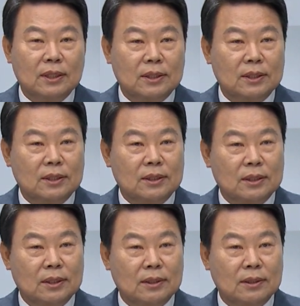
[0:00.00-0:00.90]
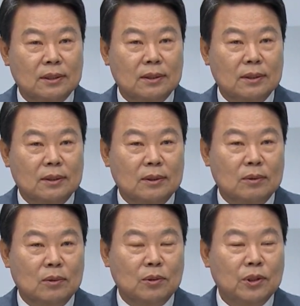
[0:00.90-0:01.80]
HDC,
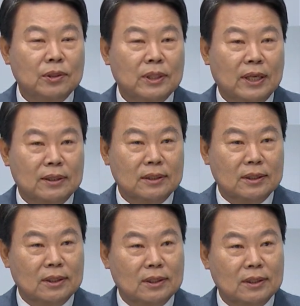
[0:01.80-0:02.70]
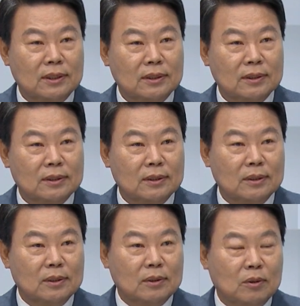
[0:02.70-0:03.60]
또 현대 엔지니어링,
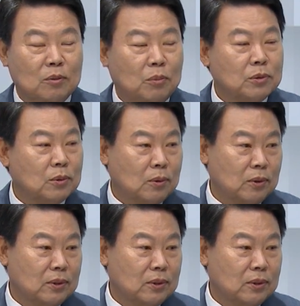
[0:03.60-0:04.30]
어, 포스코